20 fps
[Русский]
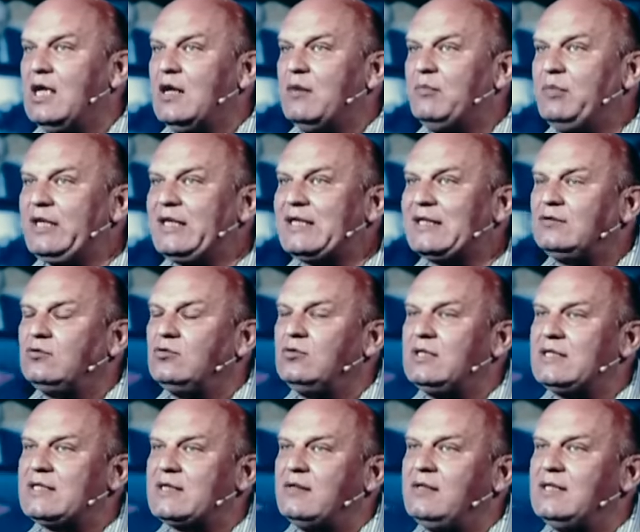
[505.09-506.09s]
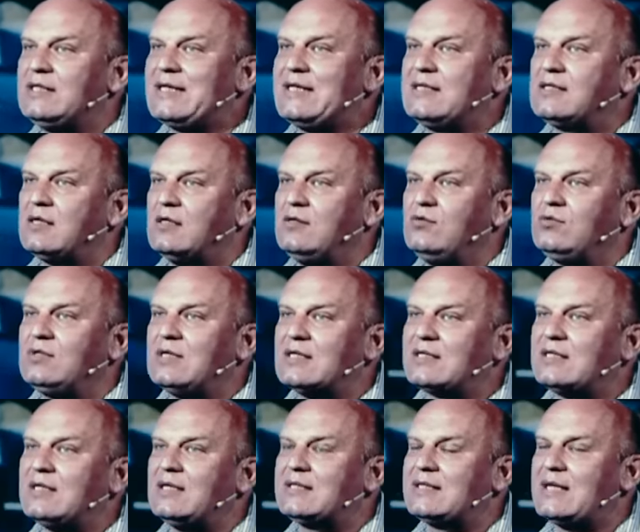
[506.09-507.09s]
при которой Советский Союз
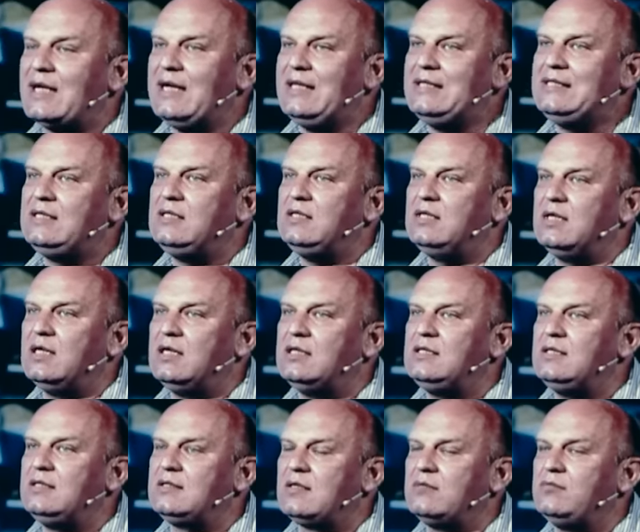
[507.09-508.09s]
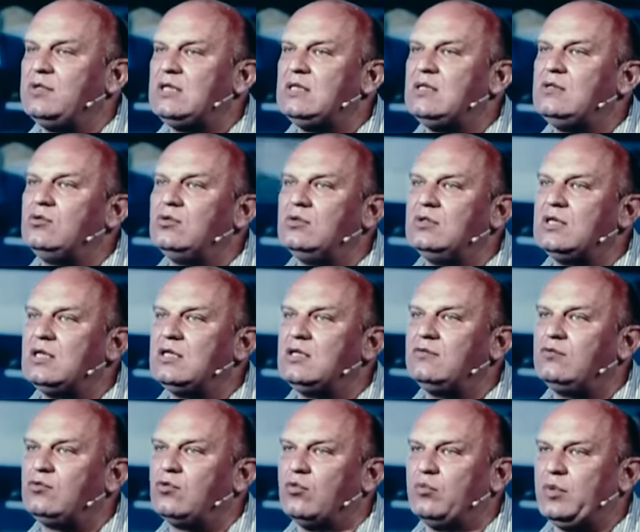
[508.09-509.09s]
остался один на один с объединенной
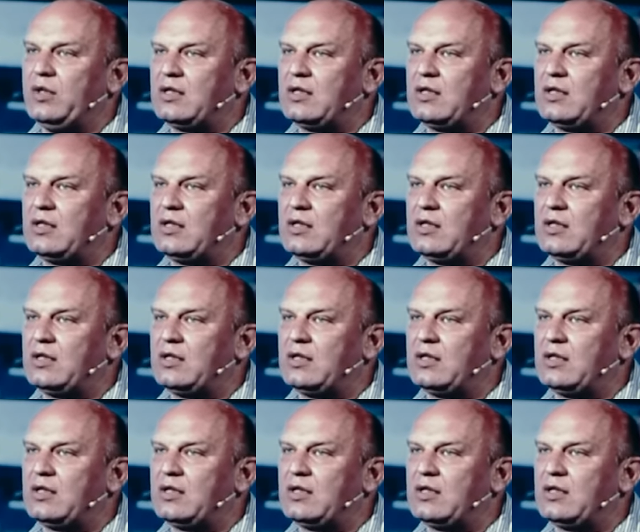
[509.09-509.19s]
Европой,